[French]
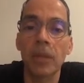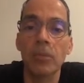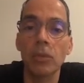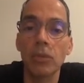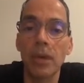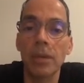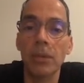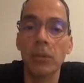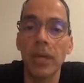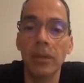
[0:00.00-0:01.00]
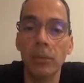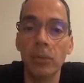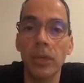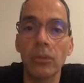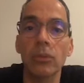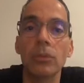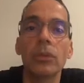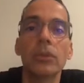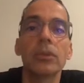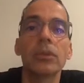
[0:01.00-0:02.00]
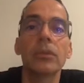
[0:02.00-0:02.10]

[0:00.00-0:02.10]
Bonsoir Marwan, bonsoir tout le monde.